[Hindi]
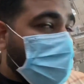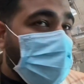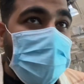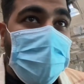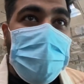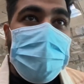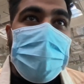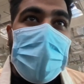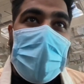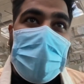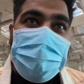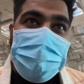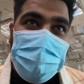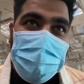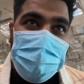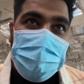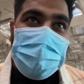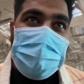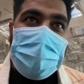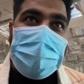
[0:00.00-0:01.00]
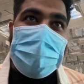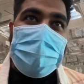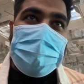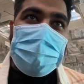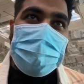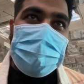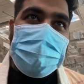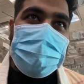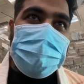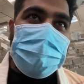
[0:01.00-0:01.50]
दो बैग्स खुद ने
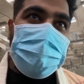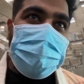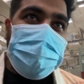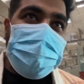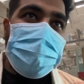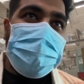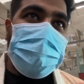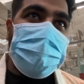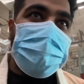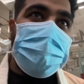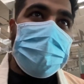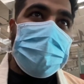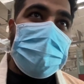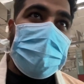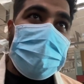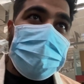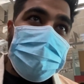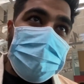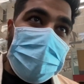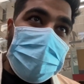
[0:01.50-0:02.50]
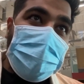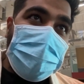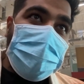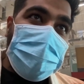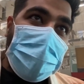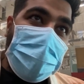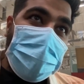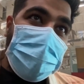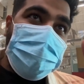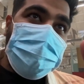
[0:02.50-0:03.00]
खरीदी हम्म। इसके लिए
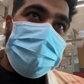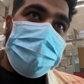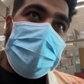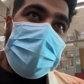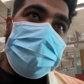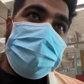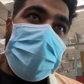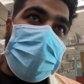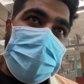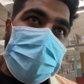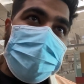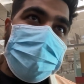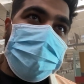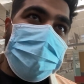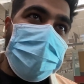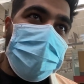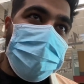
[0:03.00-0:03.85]
खास मैं बगीच गया